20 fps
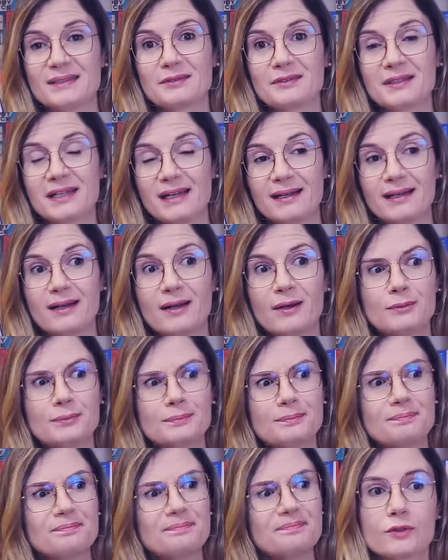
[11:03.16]
no
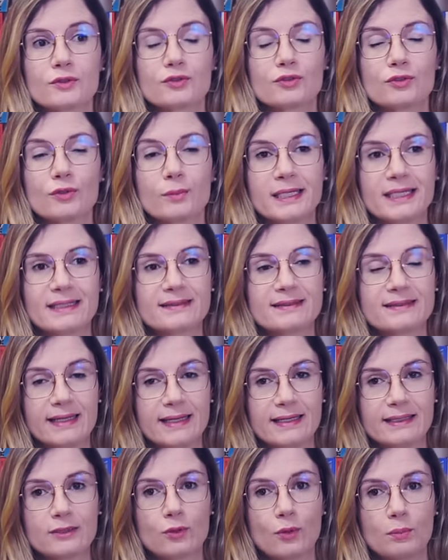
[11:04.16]
canal sobre a
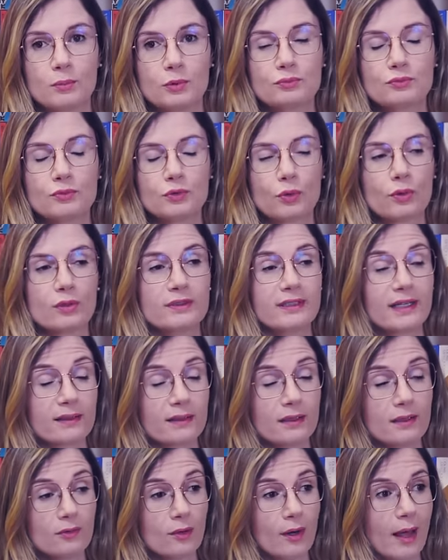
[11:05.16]
série como um todo e
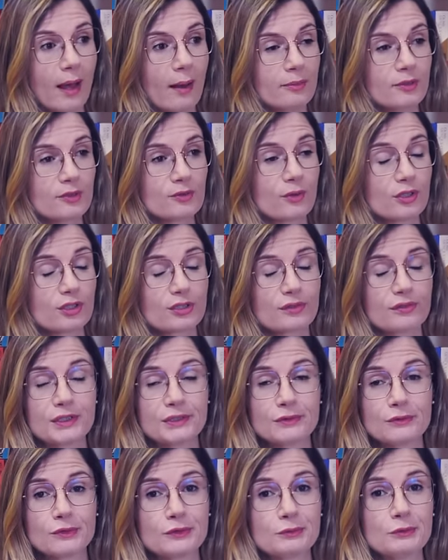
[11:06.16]
aquilo lá, pessoal, acho que foi
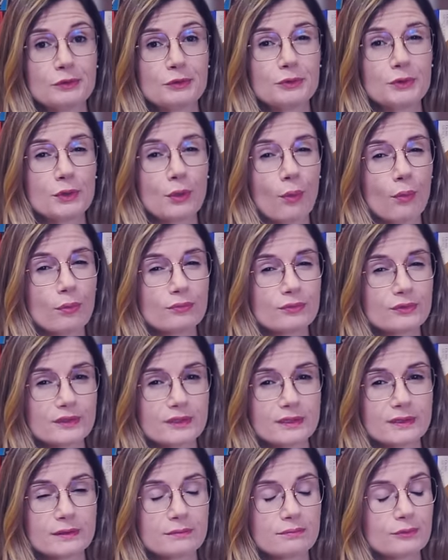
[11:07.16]
em
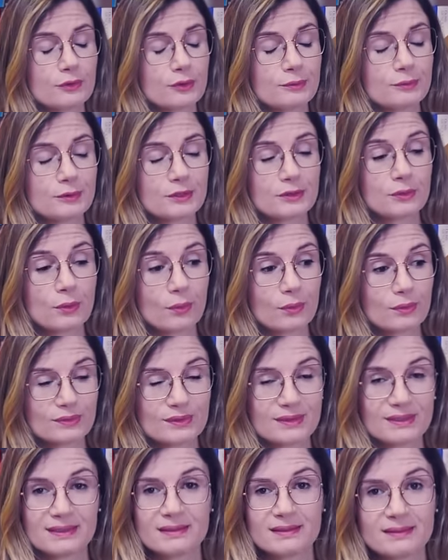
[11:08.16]
2011,
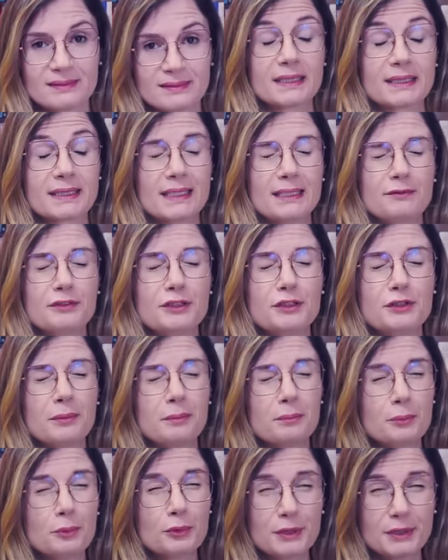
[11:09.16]
2012. Aquele vídeo é
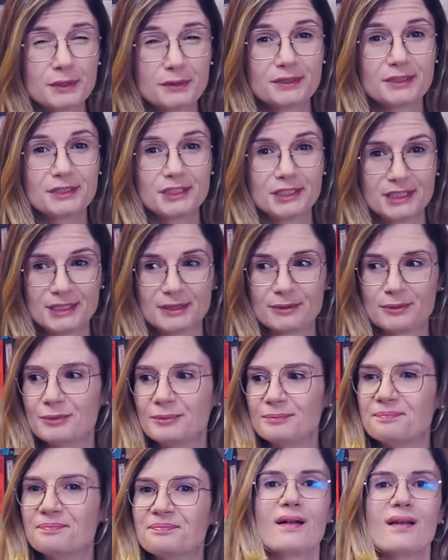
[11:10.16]
muito
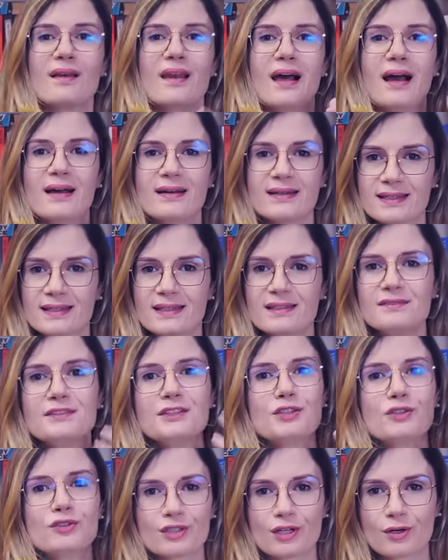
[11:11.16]
antigo. Lá naquele
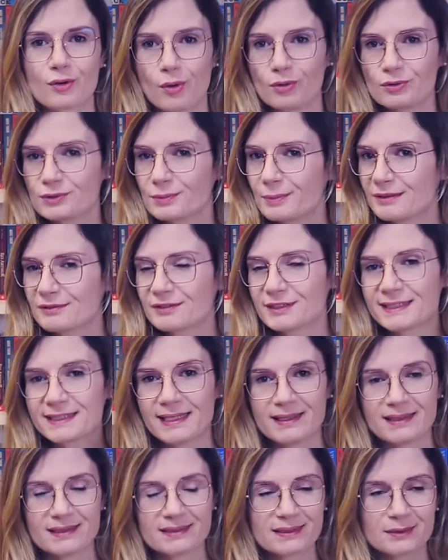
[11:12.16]
vídeo eu já conto para
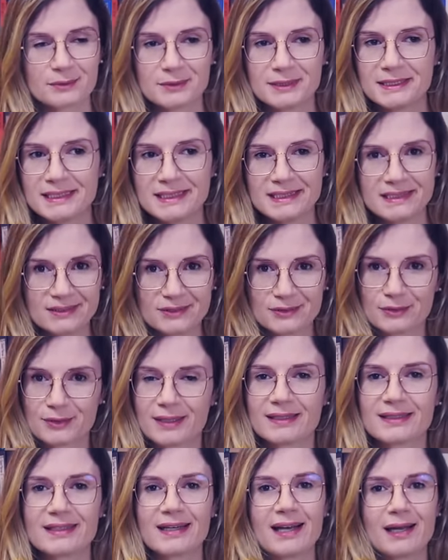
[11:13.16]
vocês que no início,
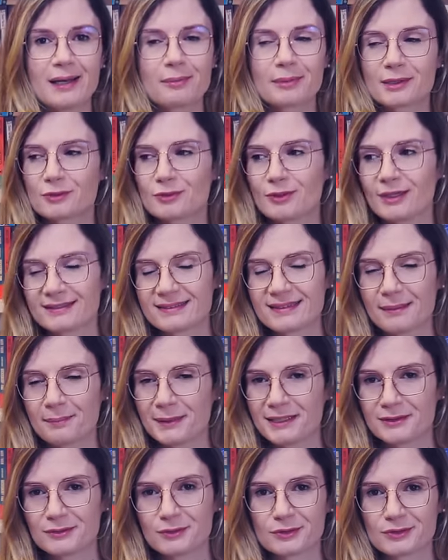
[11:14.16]
né, na época do
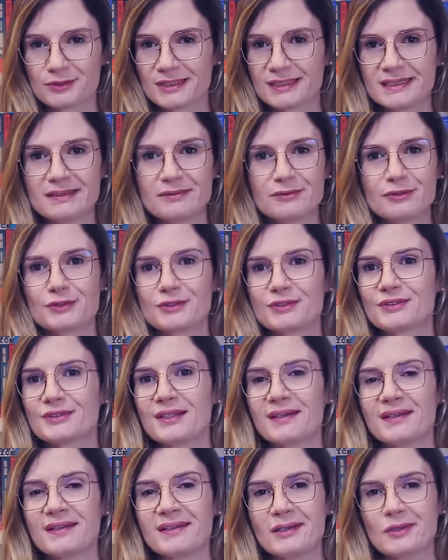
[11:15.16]
lançamento dos livros,
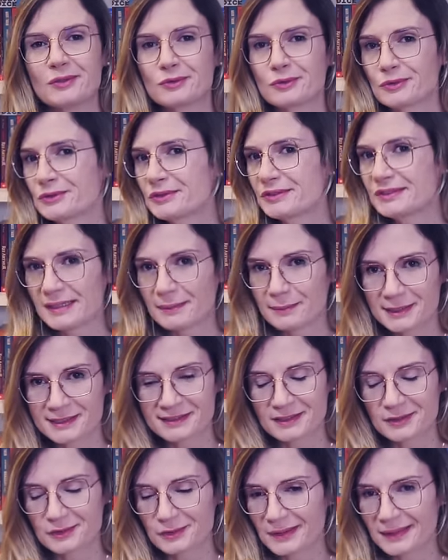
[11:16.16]
eu torcia
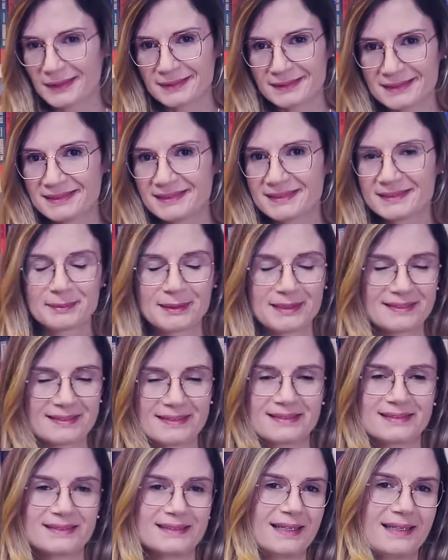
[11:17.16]
bastante o nariz para
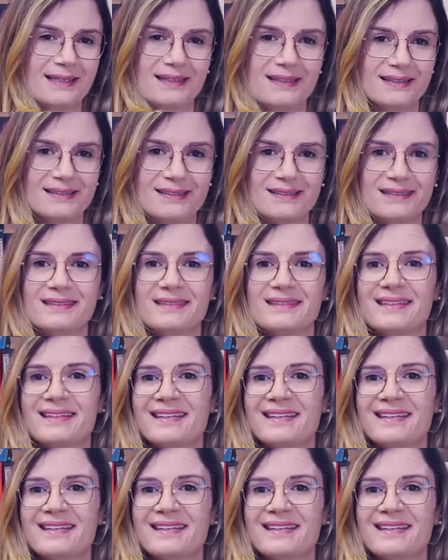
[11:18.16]
essa série,